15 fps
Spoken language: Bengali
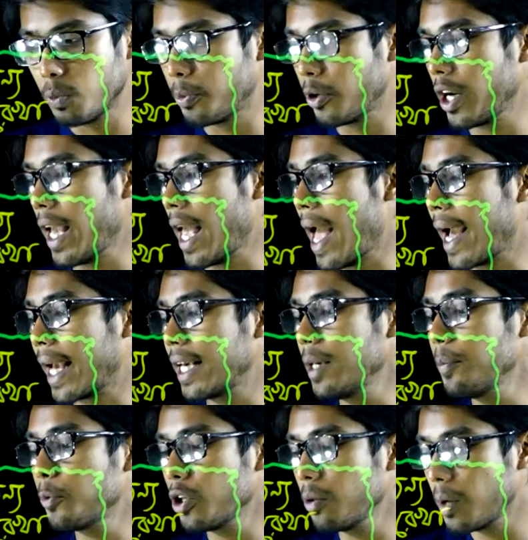উপর একই
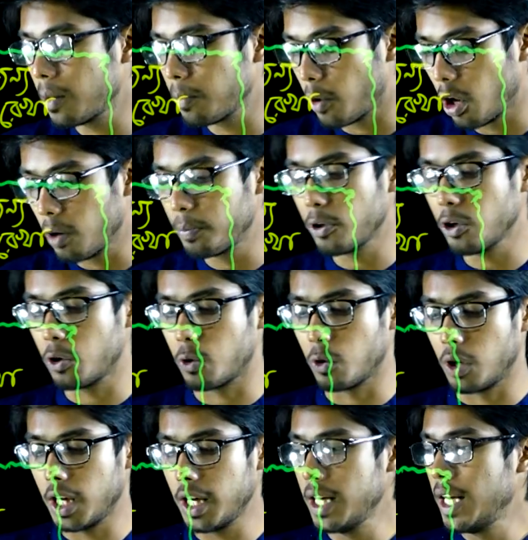পরিমাণ বল প্রয়োগ
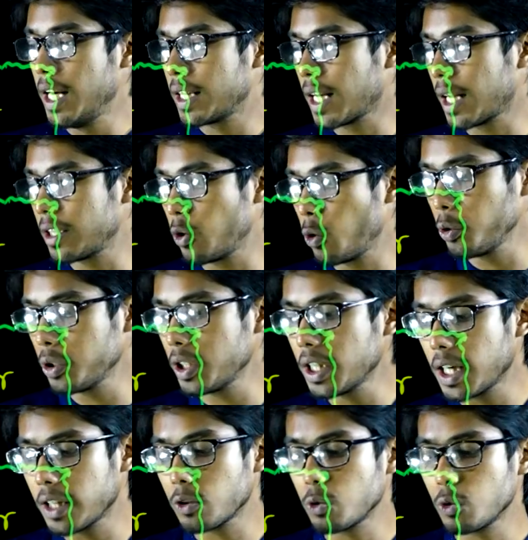করলে তাদের
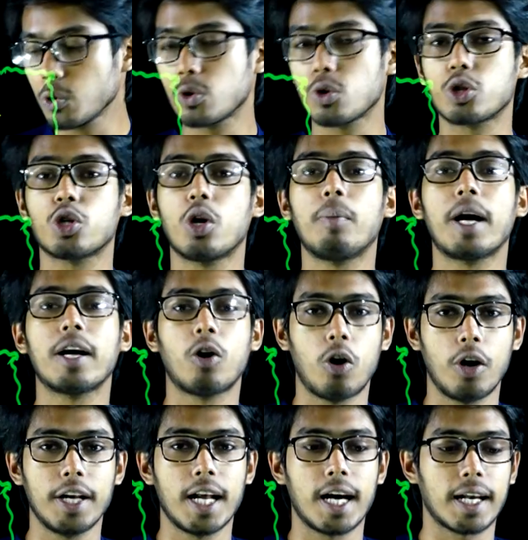অতিক্রান্ত দূরত্ব সমান
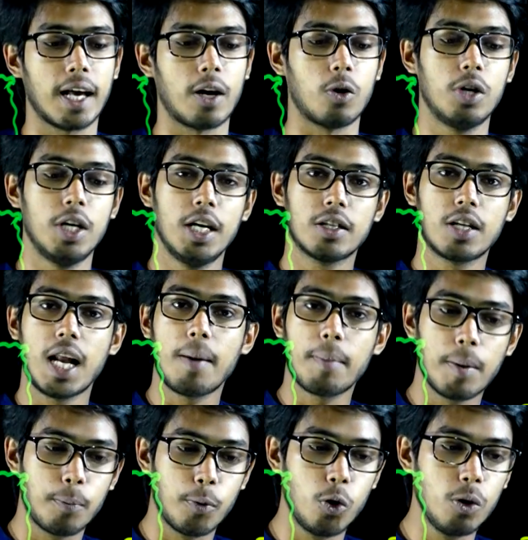হয় না কেন তাহলে
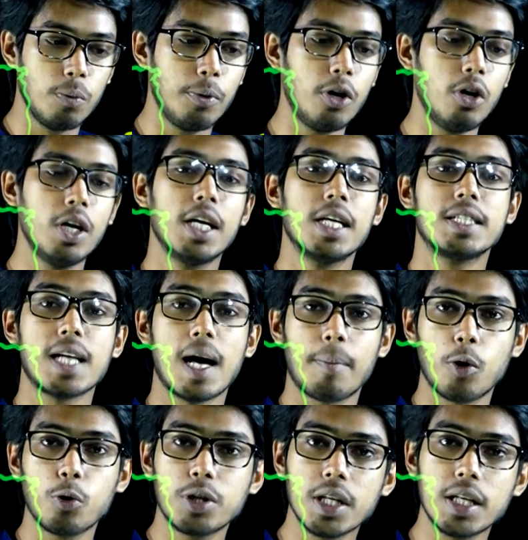আমরা বলবো যে আমরা
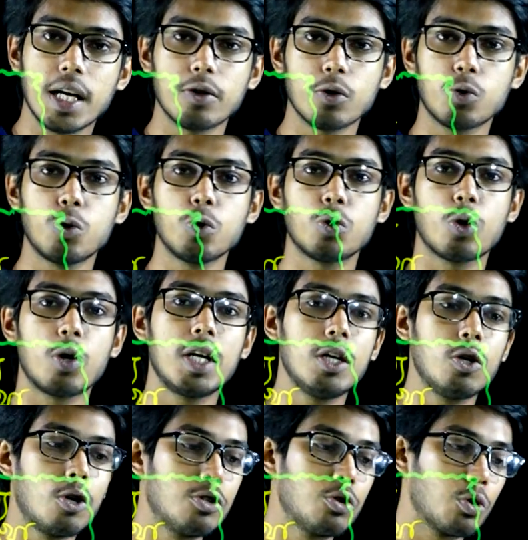অতিক্রান্ত দূরত্ব
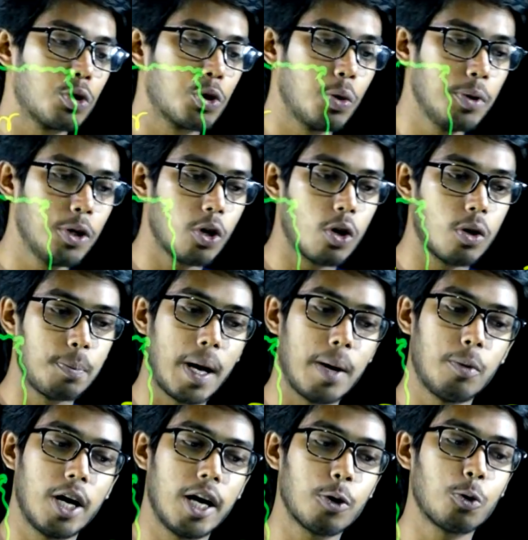নির্ণয়ের জন্য সমীকরণ
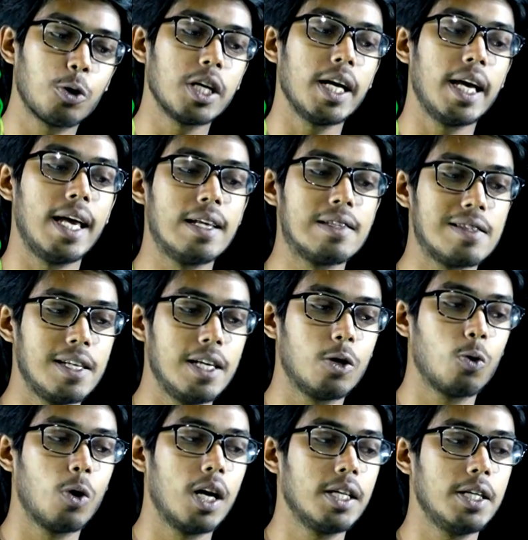ব্যবহার করি এস
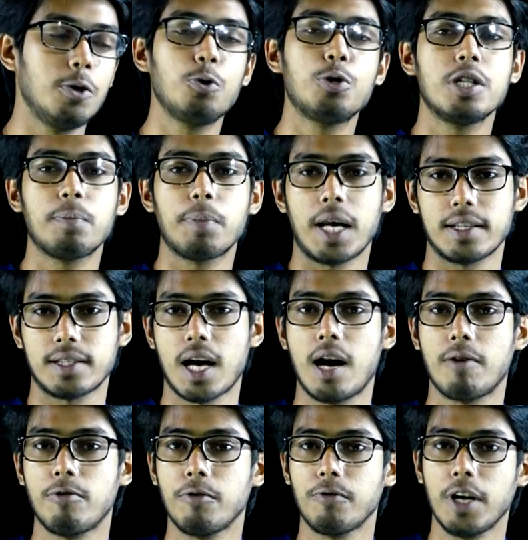ইকুয়াল ইউটি প্লাস
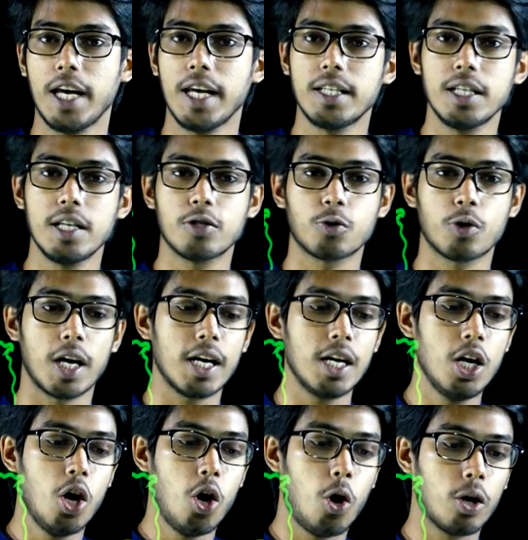হাফ অফ এটি স্কোয়ার
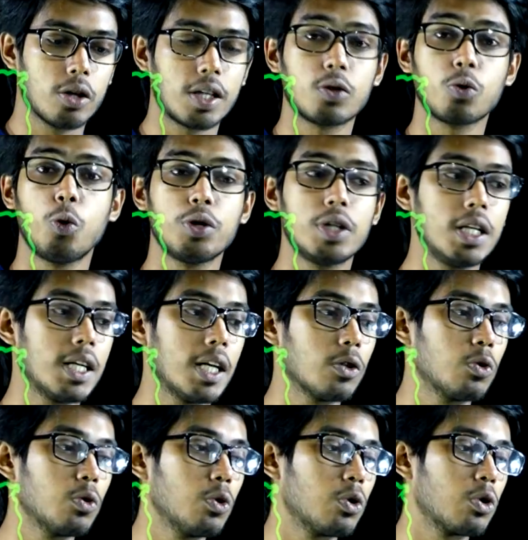অর্থাৎ অতিক্রান্ত
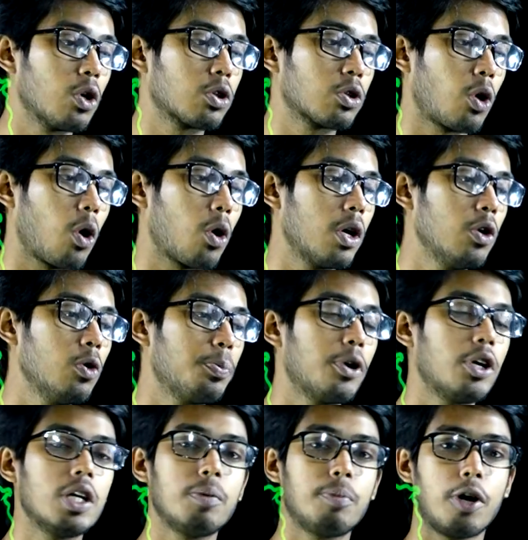দূরত্ব তরণের উপর
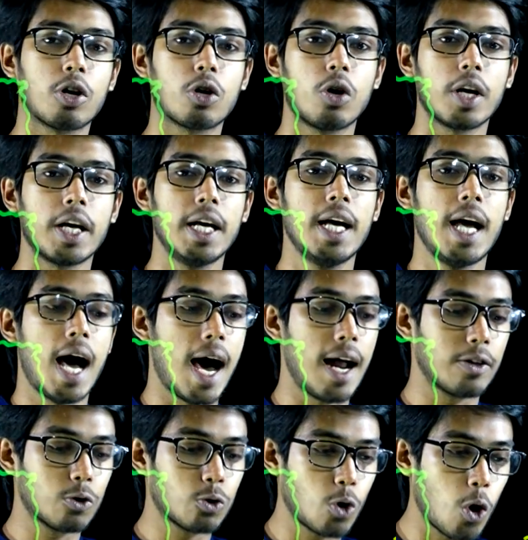নির্ভর করে আর
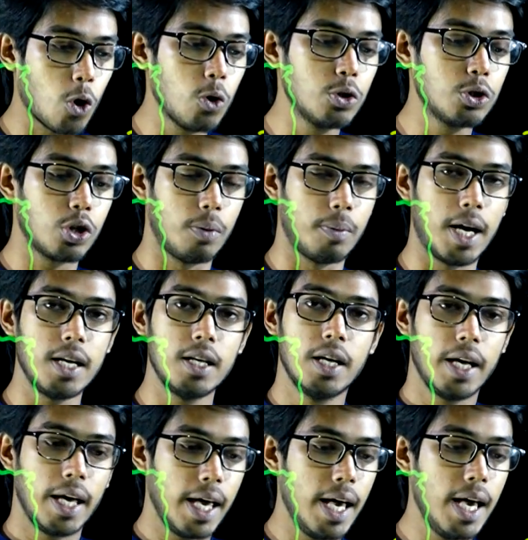তরণ সমান
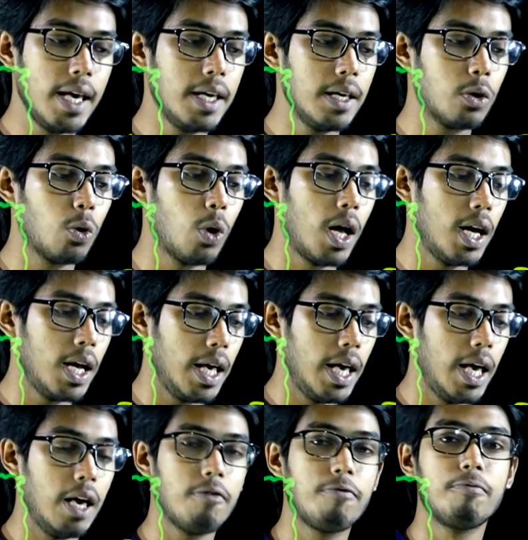এ ইকুয়াল
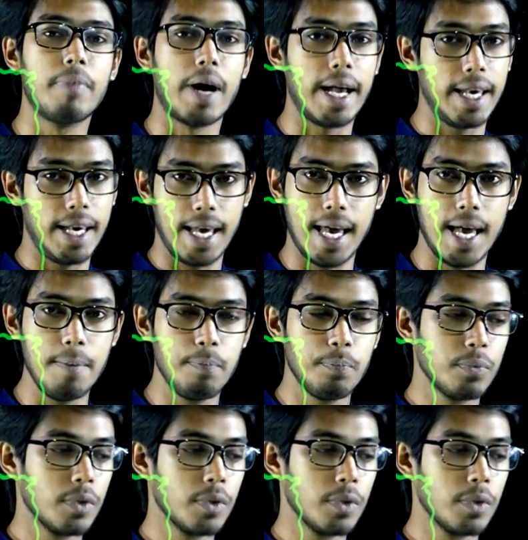এফ বাই এম